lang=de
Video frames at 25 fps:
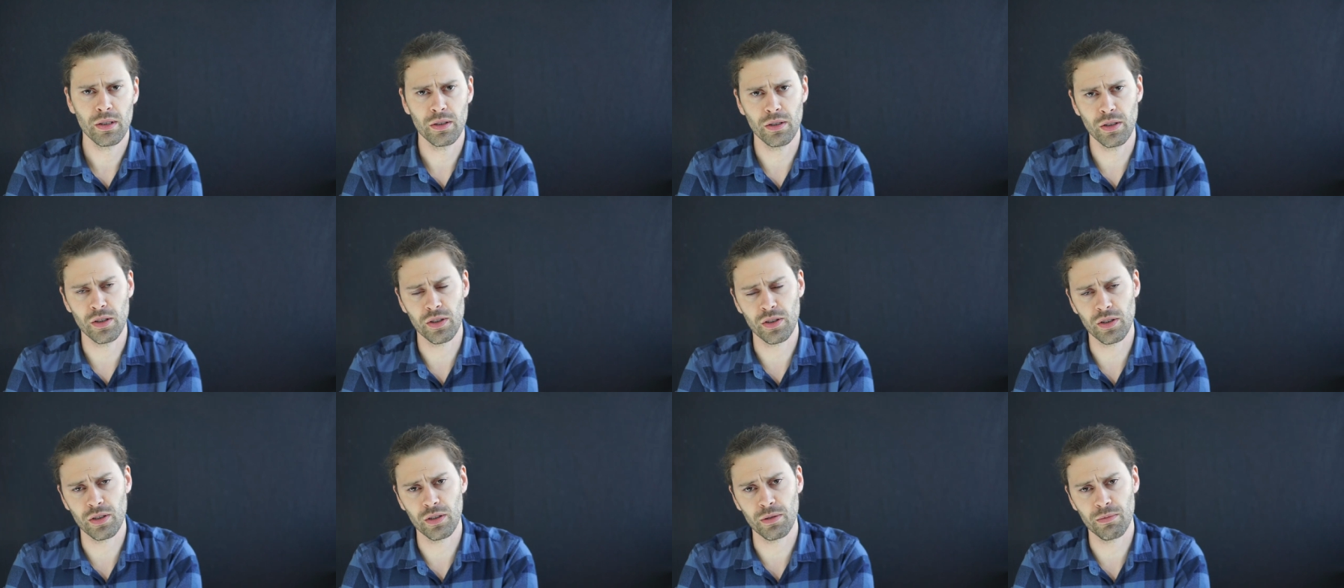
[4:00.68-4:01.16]

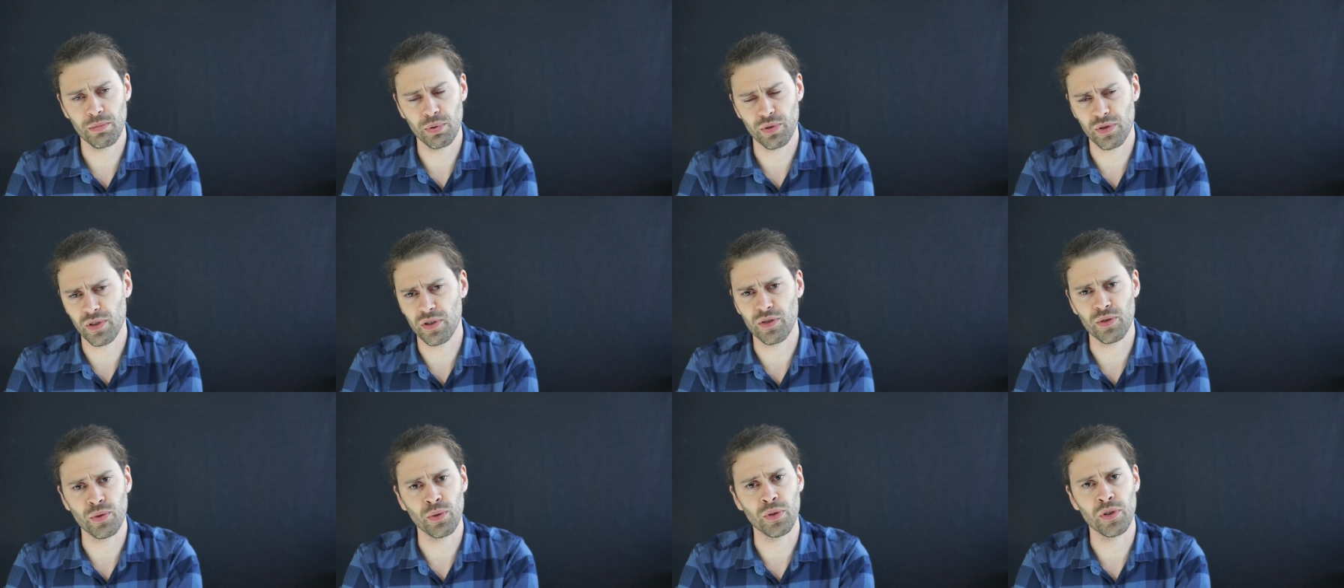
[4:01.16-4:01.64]
Diese
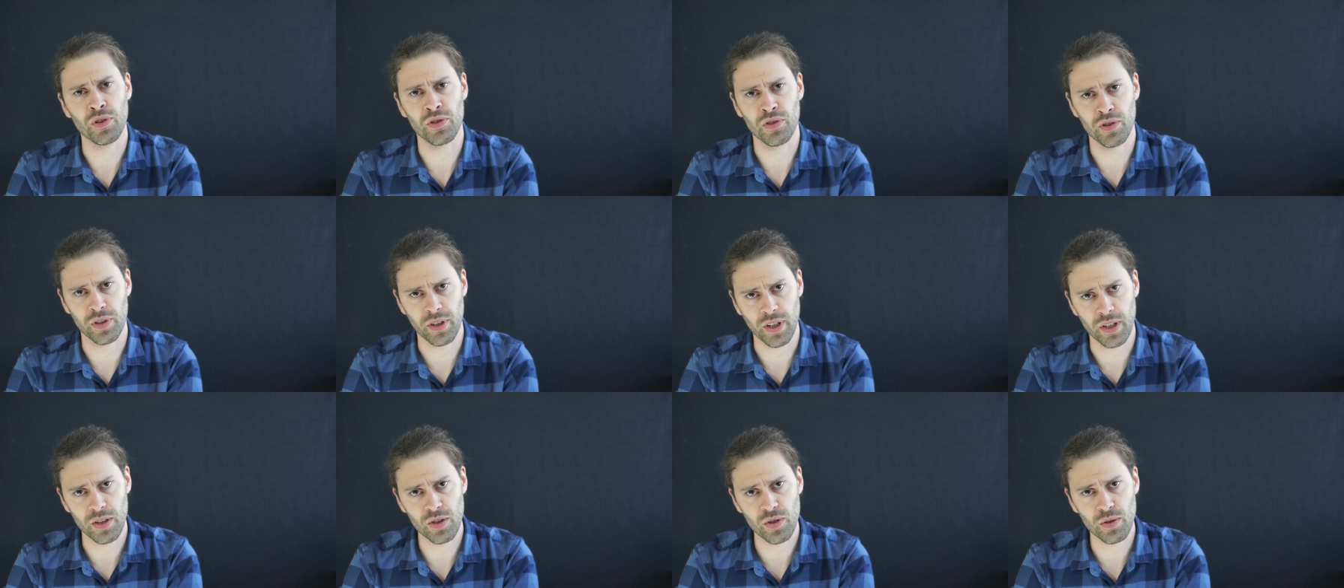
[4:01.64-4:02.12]
Position ist
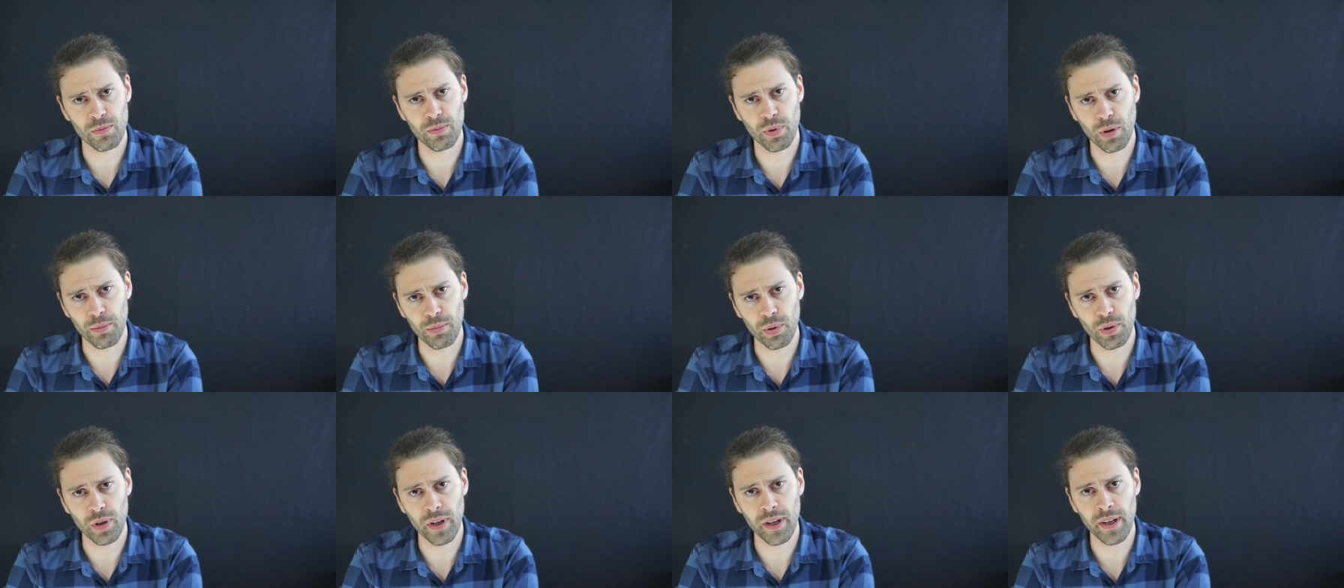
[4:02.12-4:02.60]
nicht ganz so
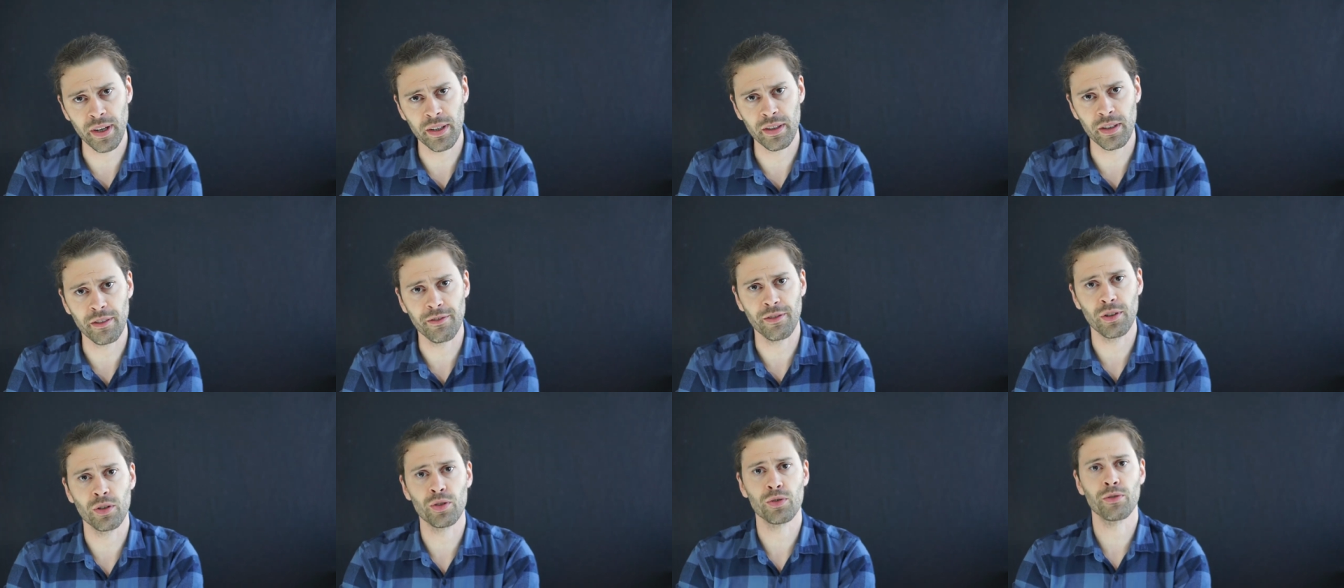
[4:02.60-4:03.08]
populär in
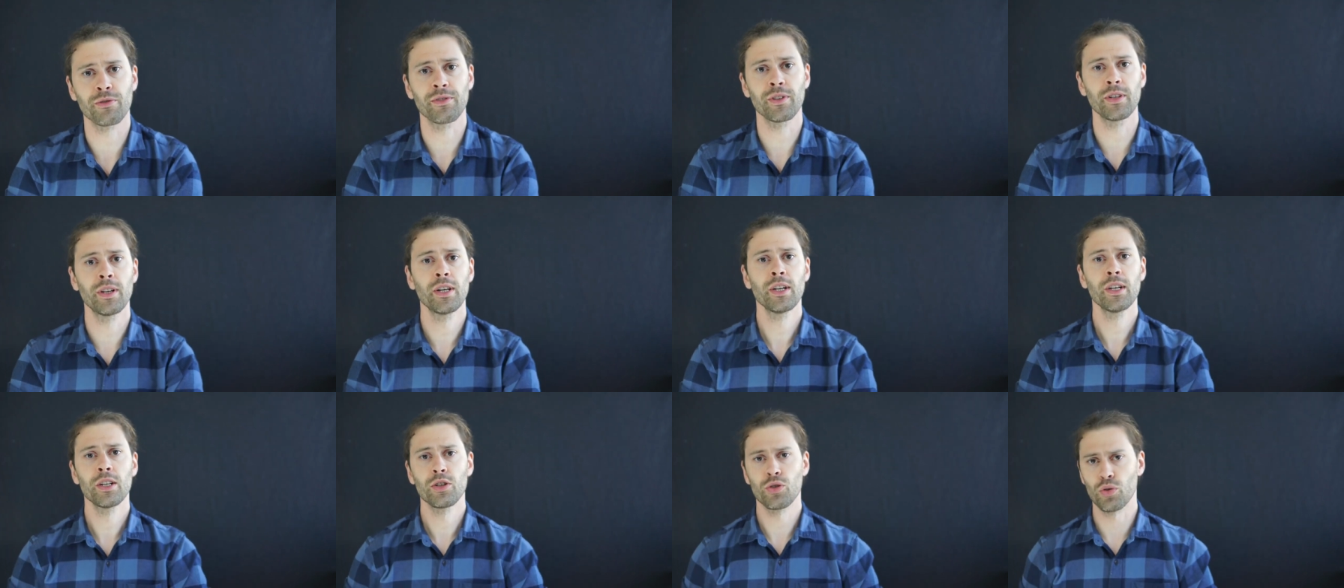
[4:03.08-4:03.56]
der Philosophie.